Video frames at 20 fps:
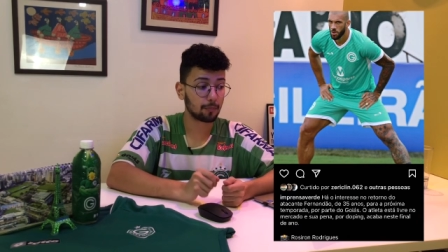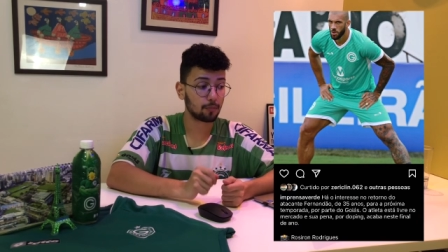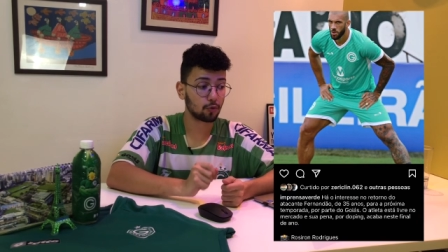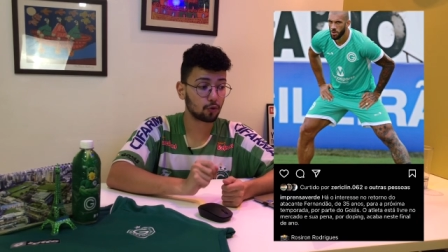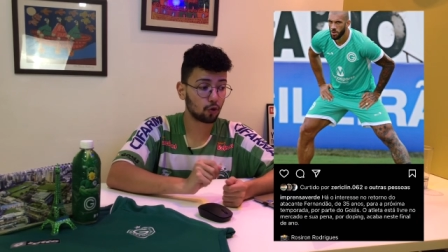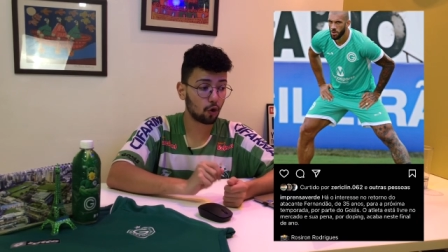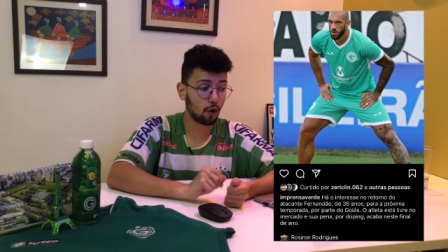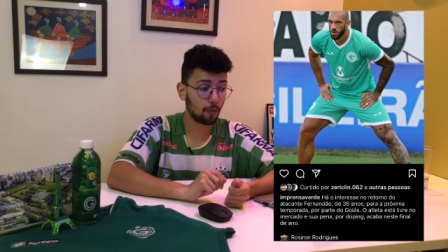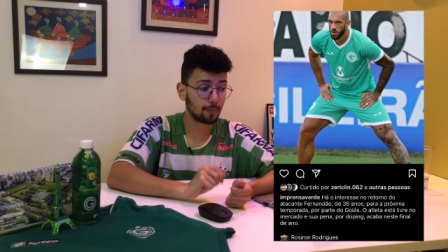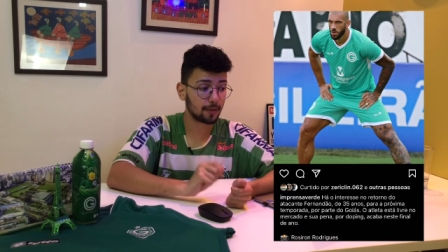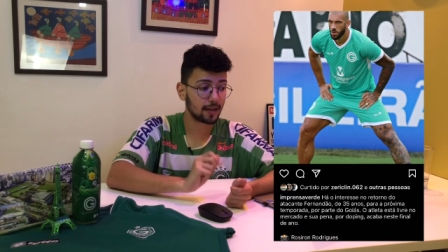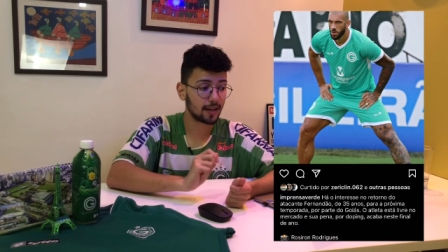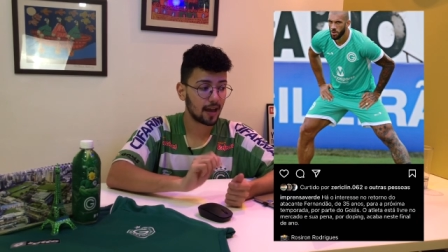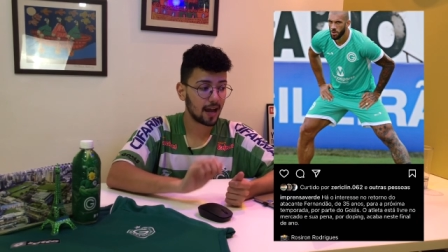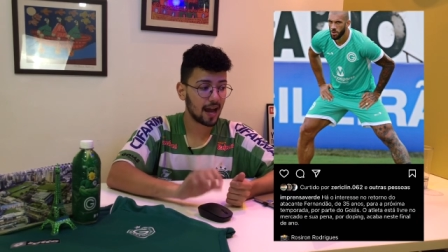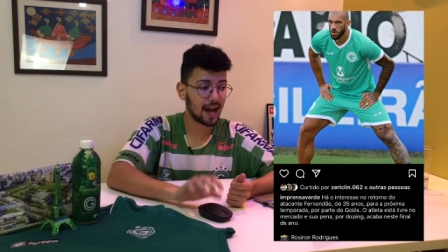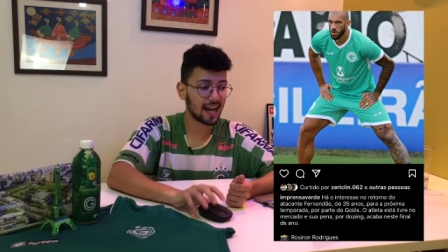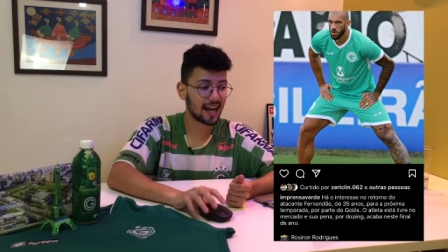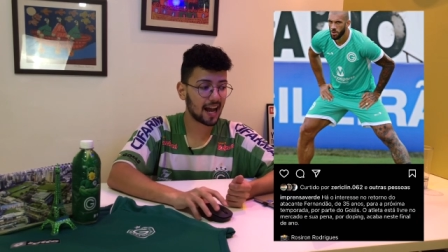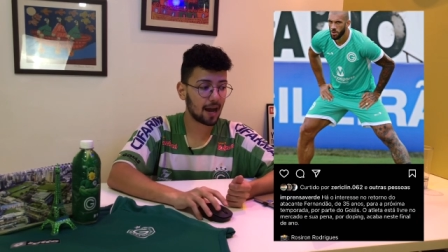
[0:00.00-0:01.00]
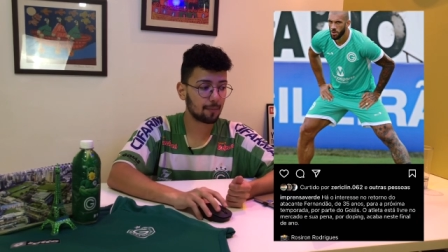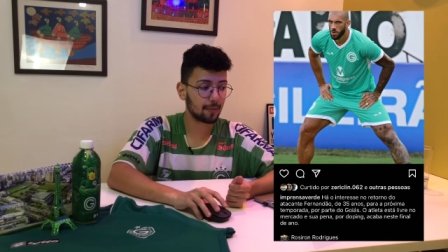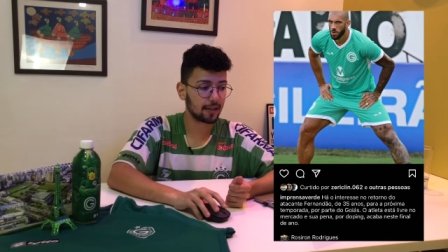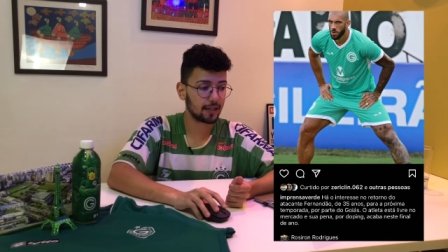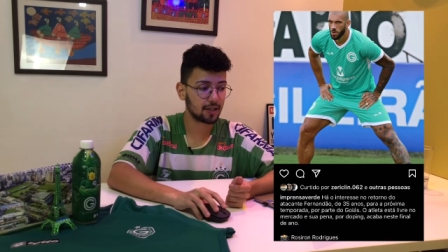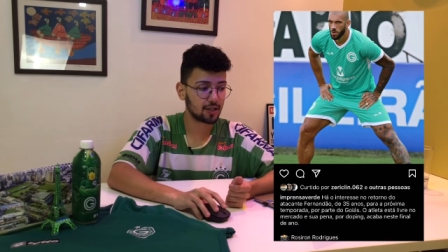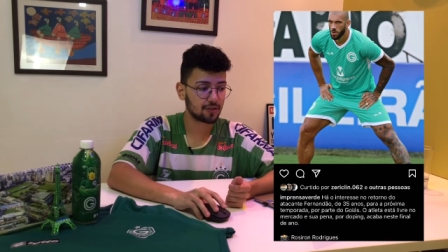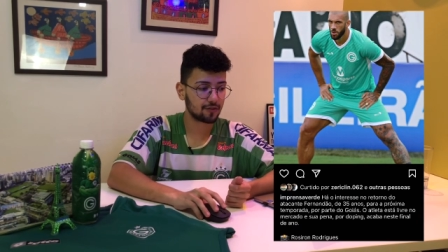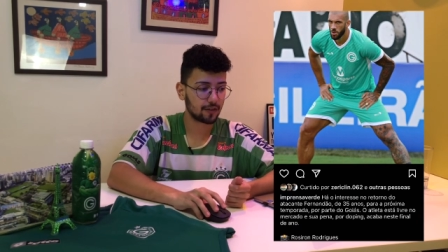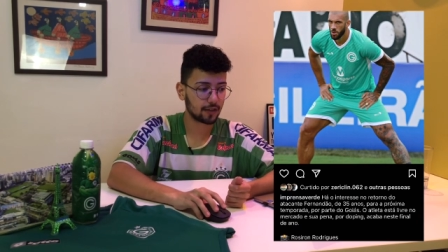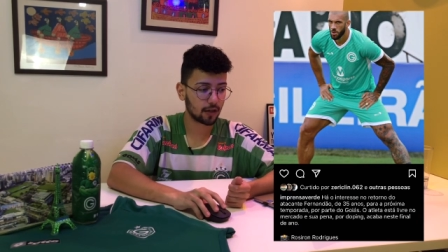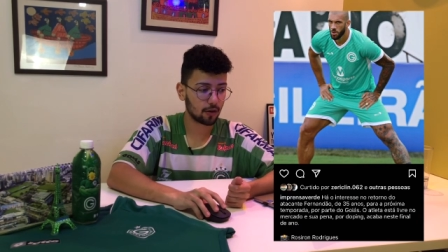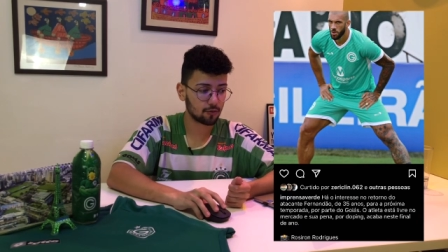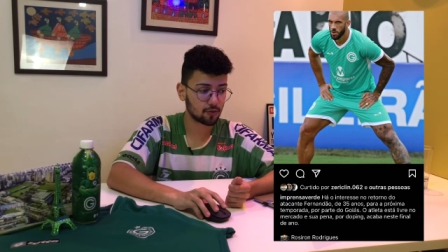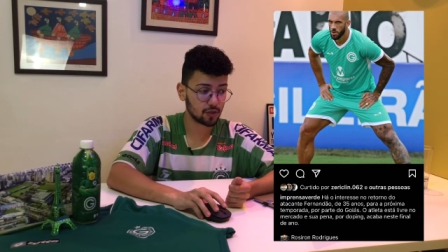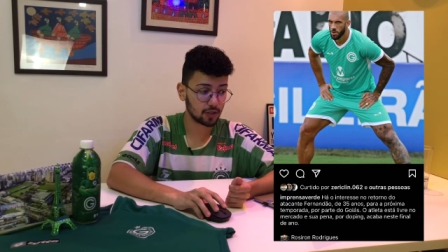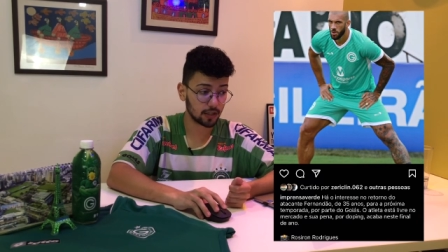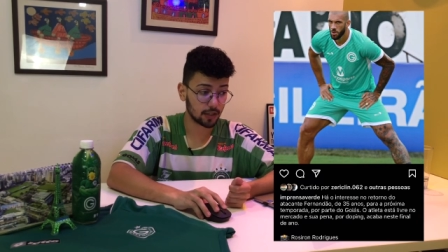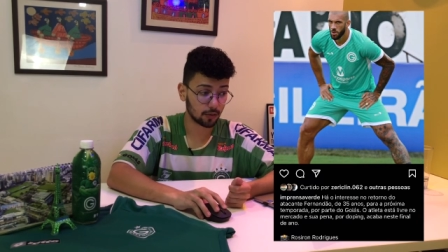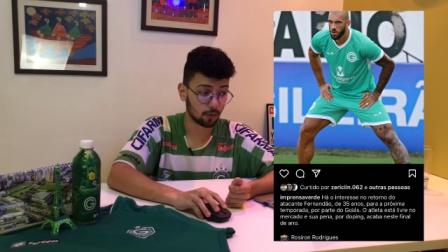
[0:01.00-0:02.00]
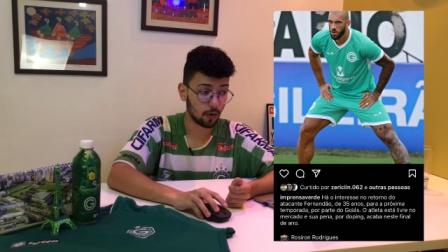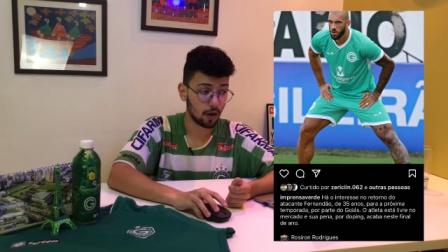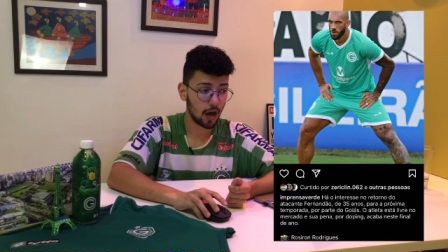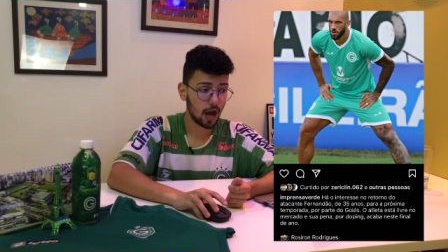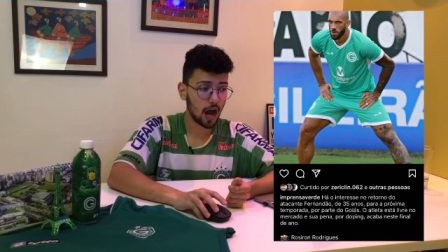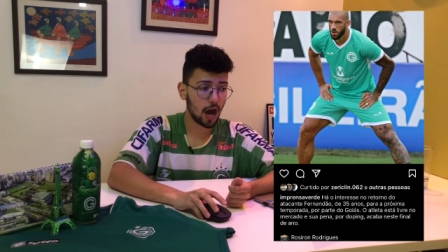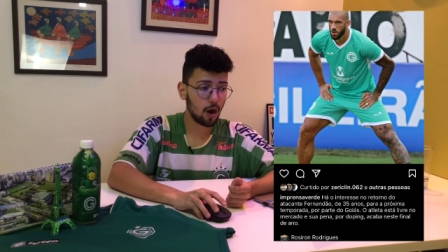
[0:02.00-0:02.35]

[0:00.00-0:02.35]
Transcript: por doping acaba neste final de ano.